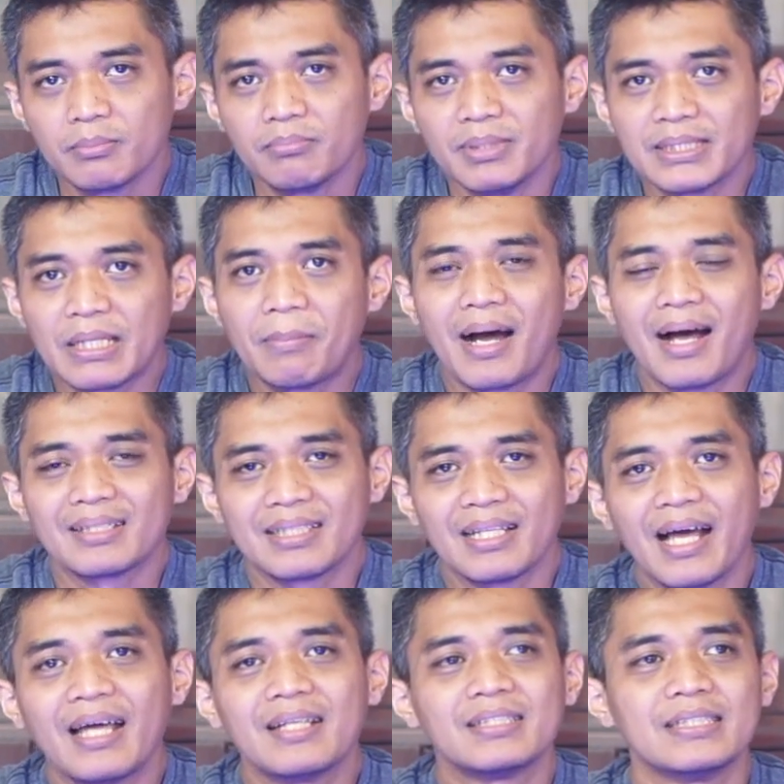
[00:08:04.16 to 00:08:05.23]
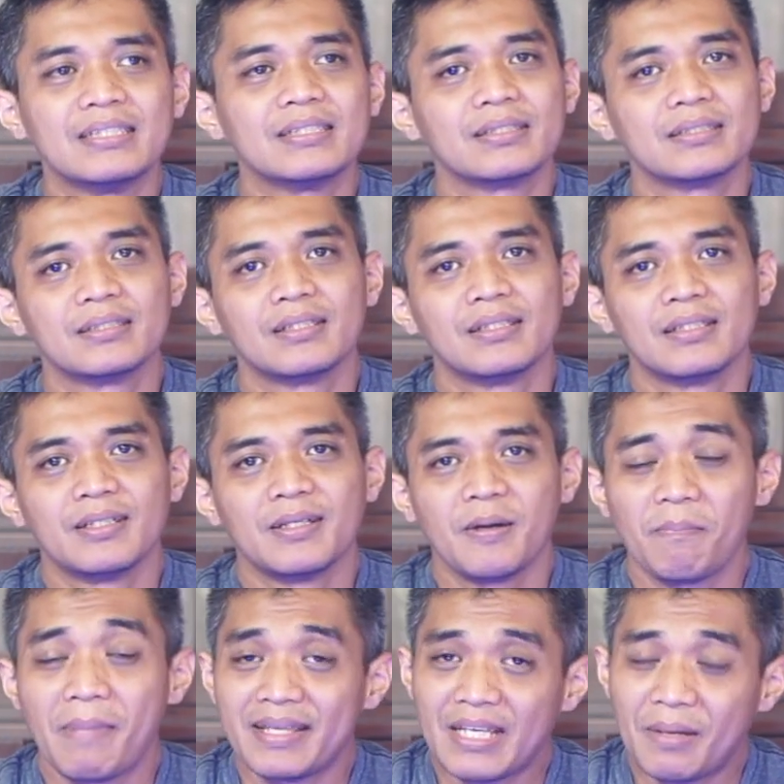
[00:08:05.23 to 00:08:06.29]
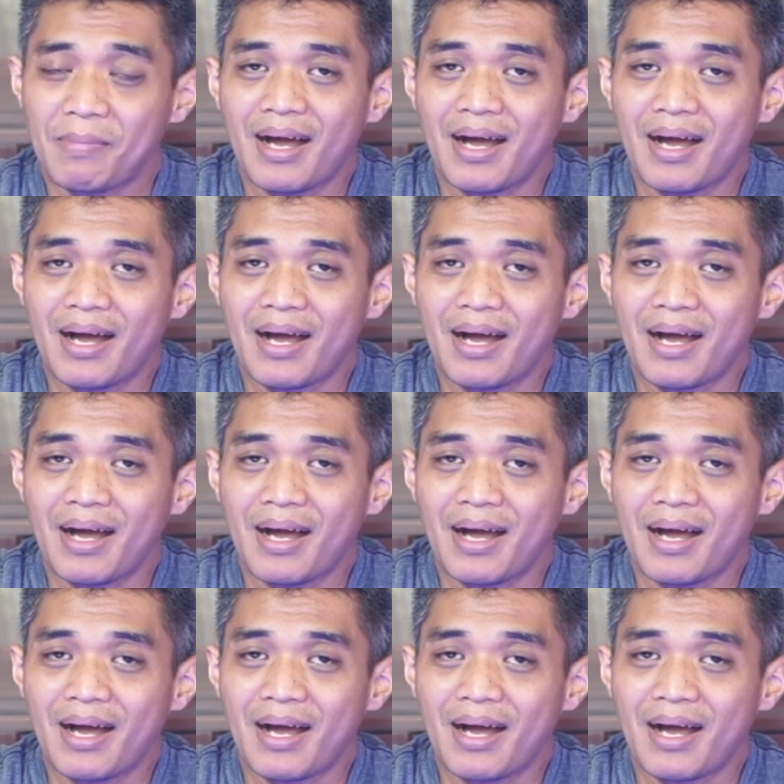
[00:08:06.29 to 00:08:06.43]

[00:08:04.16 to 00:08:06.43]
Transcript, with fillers: bisa menghasilkan sih banyak